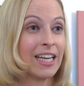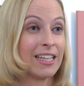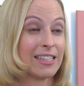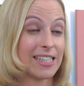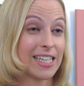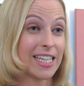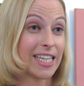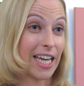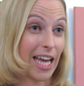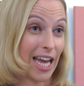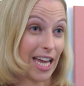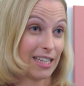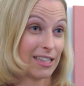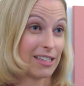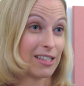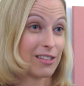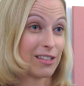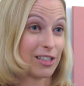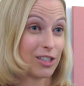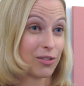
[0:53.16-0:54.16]
Sicherheit
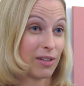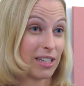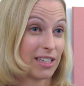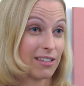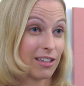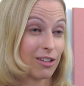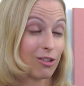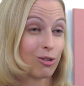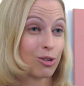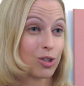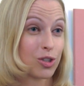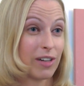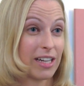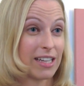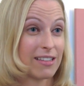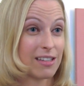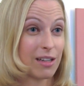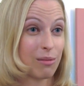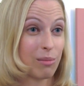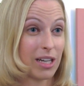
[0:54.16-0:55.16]
ist den Schweizerinnen und
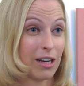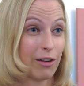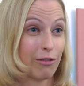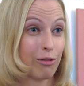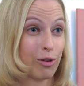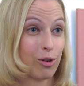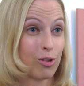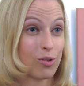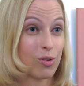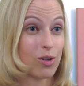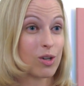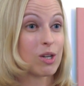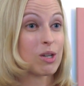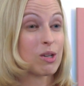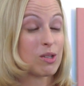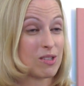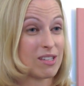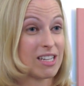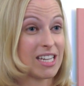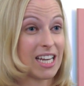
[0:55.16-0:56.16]
Schweizern bei der Vorsorge
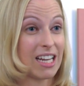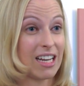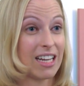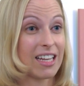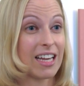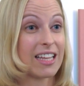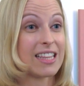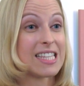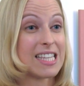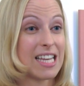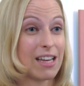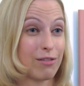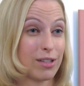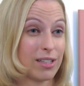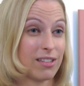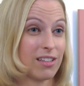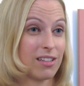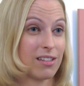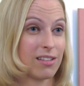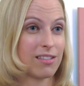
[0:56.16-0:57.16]
sicherlich ein sehr
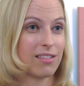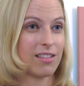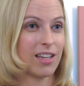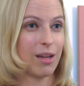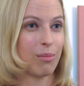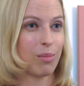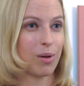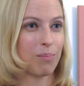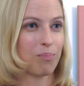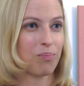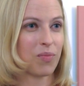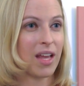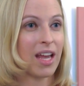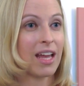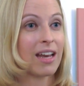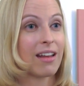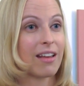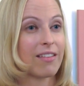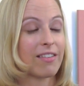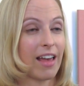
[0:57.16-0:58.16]
wichtiges Thema.
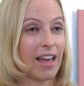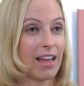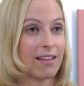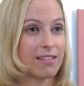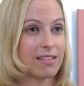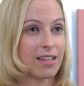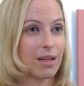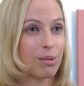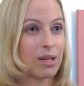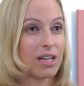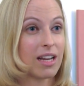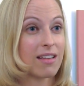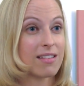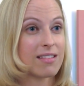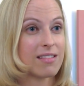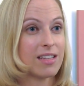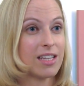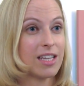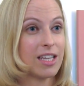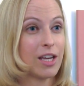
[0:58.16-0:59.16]
Das heißt aber,
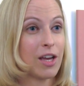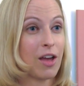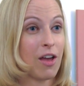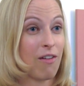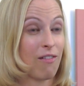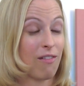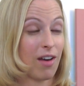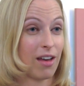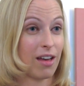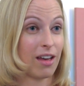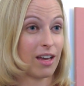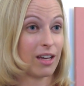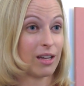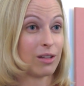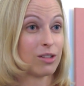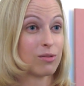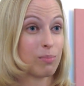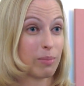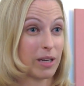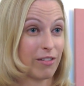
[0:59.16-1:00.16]
dass sie,
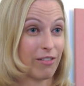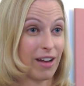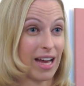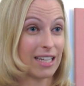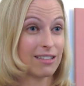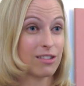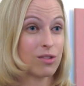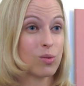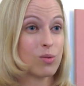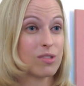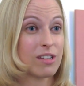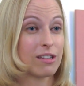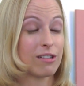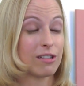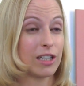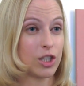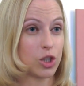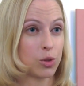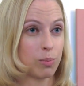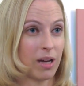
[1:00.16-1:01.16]
äh, privat zusätzlich